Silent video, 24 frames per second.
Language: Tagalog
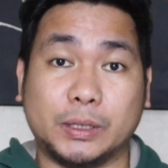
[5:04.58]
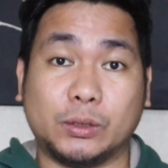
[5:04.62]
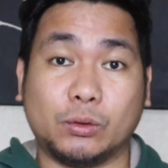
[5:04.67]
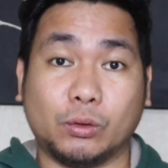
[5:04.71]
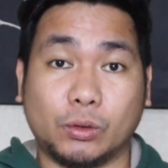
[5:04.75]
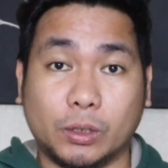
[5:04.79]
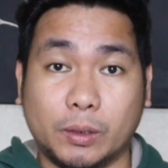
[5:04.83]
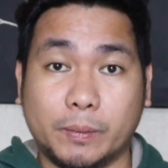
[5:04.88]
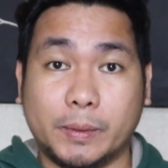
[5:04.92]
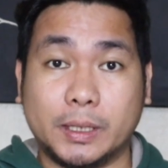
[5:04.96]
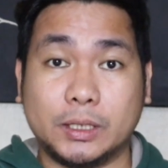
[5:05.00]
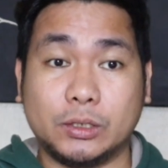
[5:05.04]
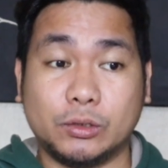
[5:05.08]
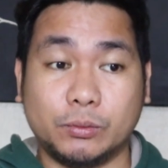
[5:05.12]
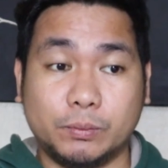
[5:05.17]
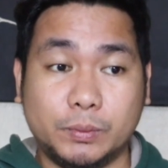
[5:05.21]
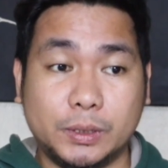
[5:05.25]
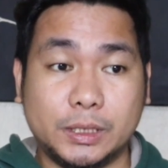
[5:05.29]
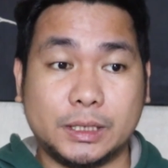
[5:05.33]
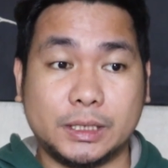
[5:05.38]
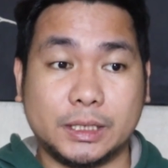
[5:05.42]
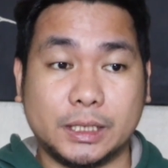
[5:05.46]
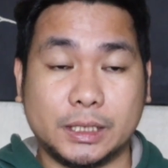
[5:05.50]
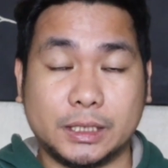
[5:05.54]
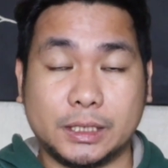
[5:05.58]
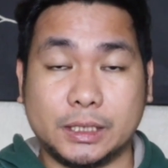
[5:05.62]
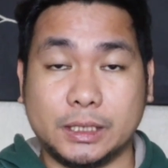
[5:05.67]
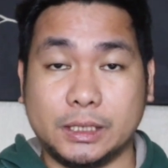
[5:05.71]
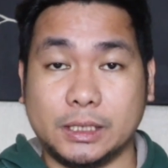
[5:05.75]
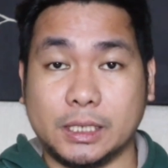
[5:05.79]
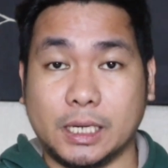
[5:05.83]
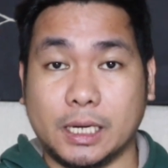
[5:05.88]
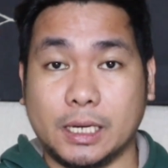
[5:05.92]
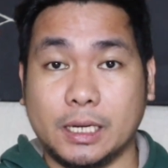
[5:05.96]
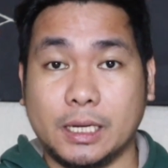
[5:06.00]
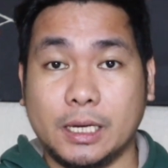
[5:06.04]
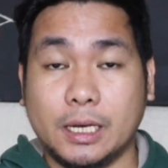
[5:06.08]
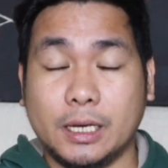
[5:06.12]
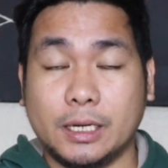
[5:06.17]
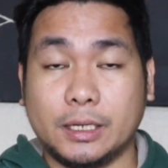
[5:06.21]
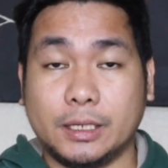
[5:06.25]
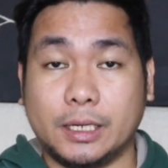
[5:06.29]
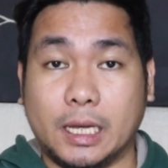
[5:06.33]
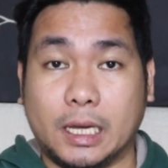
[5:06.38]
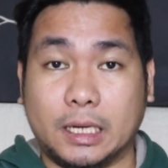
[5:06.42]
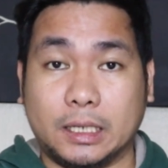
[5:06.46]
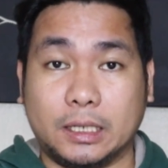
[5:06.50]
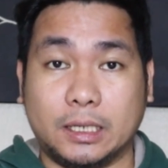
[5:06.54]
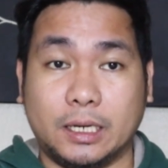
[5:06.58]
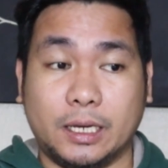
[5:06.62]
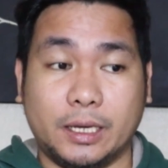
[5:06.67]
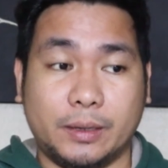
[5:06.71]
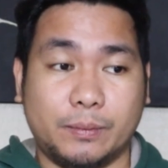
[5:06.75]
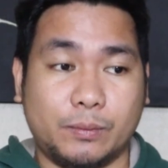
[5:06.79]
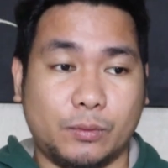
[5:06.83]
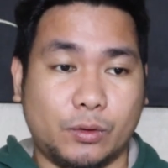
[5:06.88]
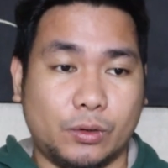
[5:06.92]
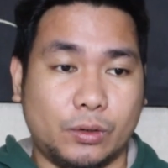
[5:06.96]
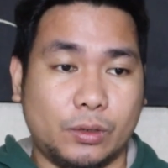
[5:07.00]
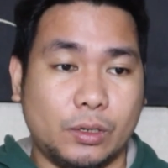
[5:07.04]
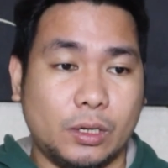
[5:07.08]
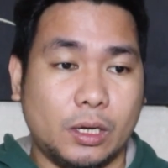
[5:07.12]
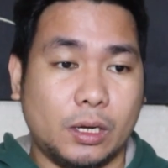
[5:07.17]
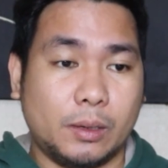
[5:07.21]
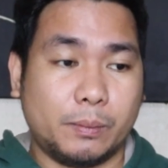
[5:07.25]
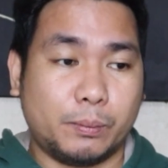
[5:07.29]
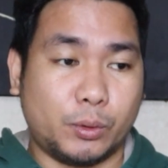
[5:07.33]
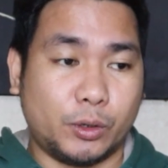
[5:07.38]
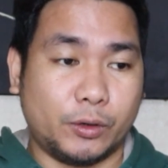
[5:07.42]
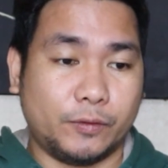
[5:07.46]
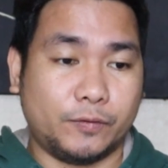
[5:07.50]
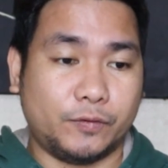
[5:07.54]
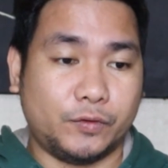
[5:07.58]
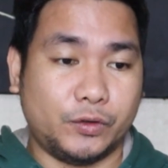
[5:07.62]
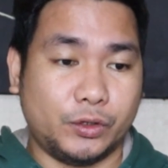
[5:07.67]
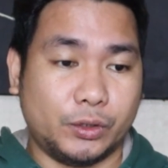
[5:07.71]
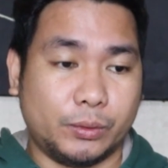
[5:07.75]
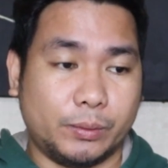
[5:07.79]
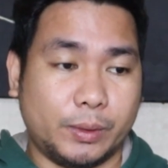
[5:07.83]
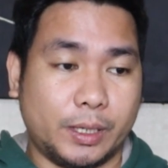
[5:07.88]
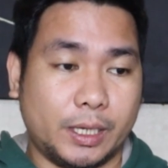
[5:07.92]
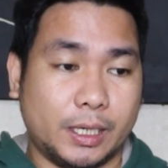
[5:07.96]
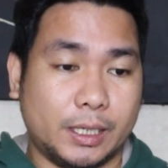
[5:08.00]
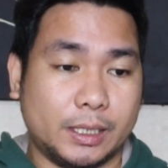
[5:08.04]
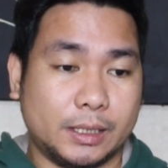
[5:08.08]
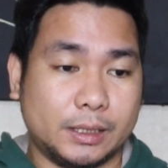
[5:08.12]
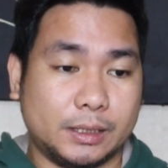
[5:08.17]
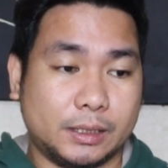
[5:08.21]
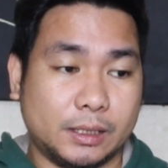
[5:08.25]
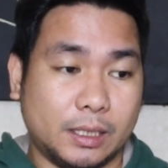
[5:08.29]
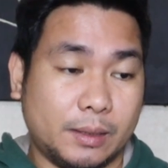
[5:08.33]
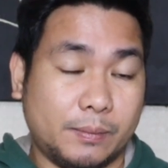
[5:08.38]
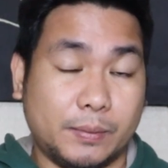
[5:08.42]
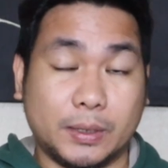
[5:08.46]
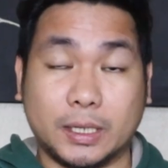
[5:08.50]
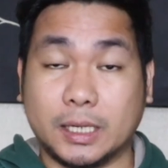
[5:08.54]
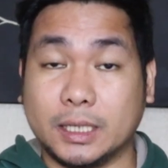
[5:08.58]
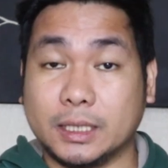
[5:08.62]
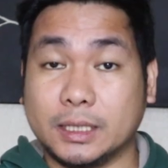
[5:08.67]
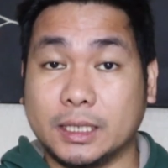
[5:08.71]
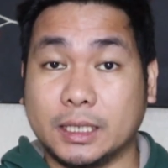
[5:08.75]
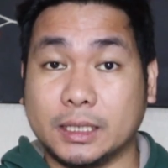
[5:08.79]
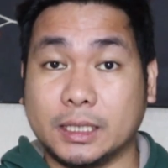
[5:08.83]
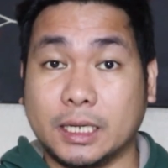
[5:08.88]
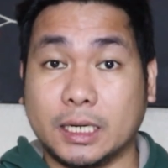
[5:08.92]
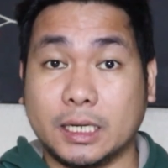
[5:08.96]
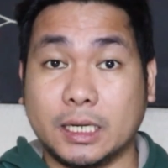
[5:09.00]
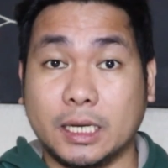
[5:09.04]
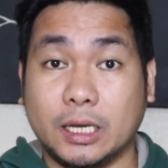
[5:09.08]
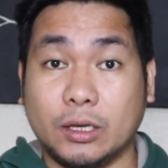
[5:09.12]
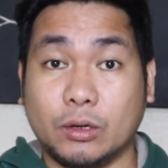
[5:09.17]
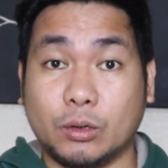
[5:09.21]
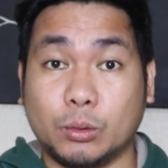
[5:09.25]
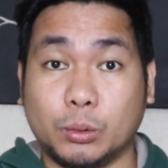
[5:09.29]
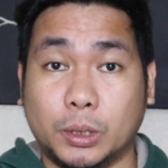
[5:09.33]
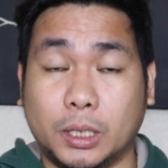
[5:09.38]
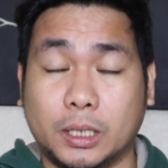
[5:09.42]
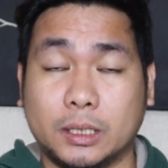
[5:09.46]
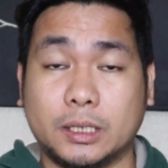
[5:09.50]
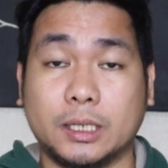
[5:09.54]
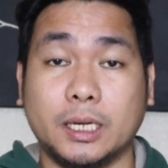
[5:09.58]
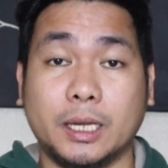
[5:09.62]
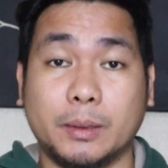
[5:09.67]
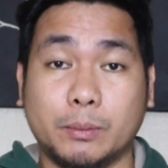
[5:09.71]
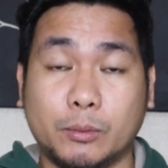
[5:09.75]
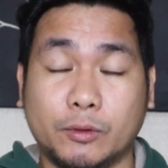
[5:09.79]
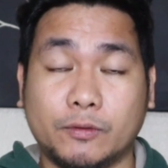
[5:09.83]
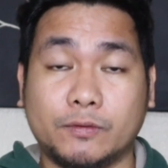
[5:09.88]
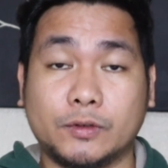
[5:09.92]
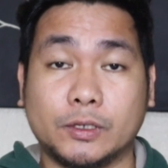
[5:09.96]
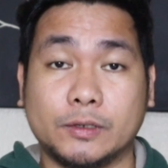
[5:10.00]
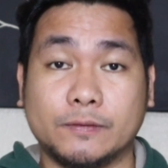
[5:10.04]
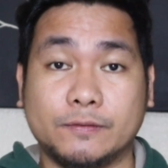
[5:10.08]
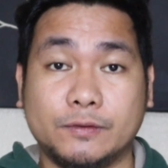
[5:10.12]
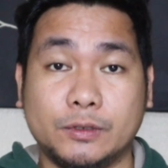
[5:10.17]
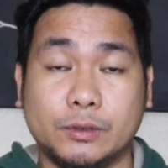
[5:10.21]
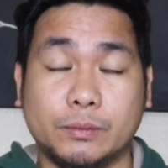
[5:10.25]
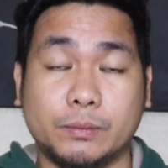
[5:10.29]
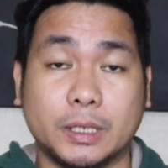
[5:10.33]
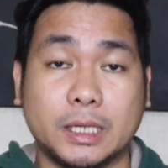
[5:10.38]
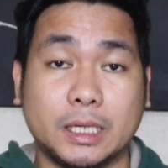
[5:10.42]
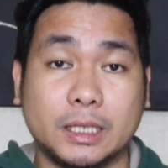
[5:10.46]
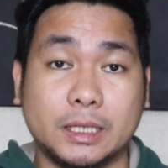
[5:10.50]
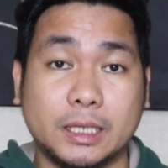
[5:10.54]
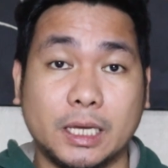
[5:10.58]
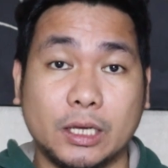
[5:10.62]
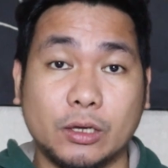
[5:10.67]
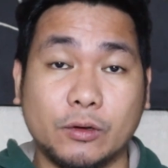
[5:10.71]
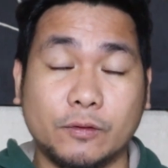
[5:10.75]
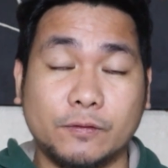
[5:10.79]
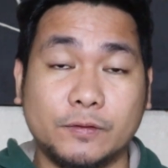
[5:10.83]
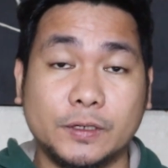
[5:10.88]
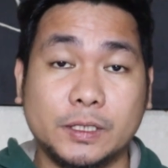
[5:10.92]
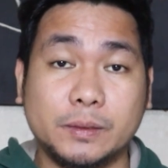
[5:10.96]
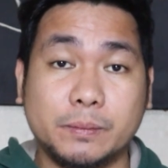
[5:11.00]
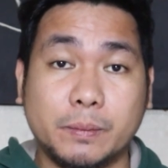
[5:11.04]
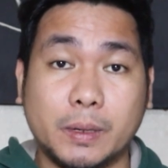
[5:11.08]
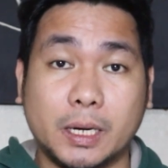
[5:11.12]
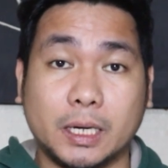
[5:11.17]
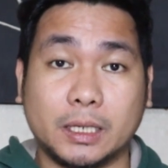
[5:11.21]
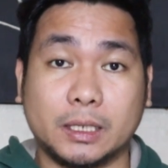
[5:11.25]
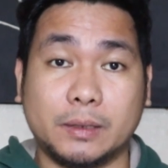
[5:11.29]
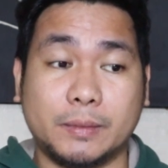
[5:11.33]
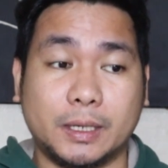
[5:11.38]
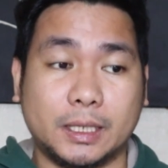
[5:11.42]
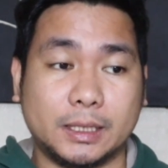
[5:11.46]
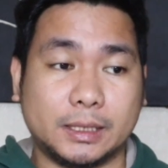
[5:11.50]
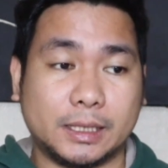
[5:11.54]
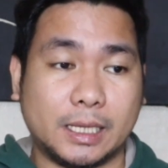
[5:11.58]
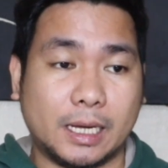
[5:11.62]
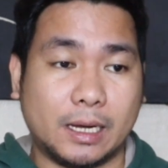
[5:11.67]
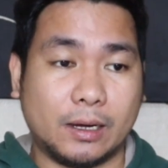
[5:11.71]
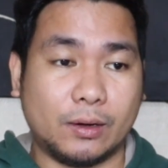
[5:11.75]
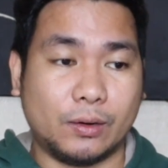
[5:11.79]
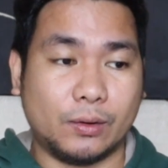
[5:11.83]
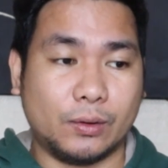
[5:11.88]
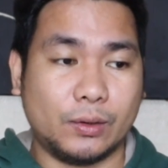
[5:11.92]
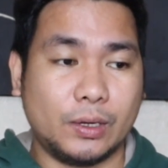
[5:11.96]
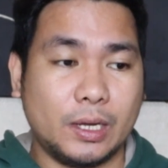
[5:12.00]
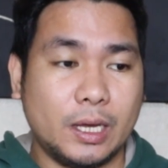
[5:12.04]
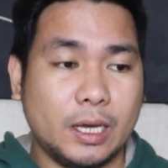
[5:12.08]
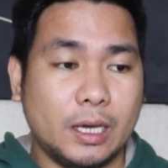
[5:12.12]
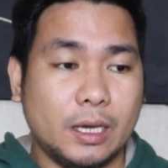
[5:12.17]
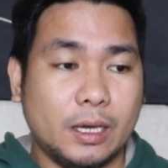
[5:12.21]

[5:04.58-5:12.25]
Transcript: patok naman yung business niya na Glemo perfume and uh, maganda talaga yung uh, Glemo perfume maganda yung feedback ng mga tao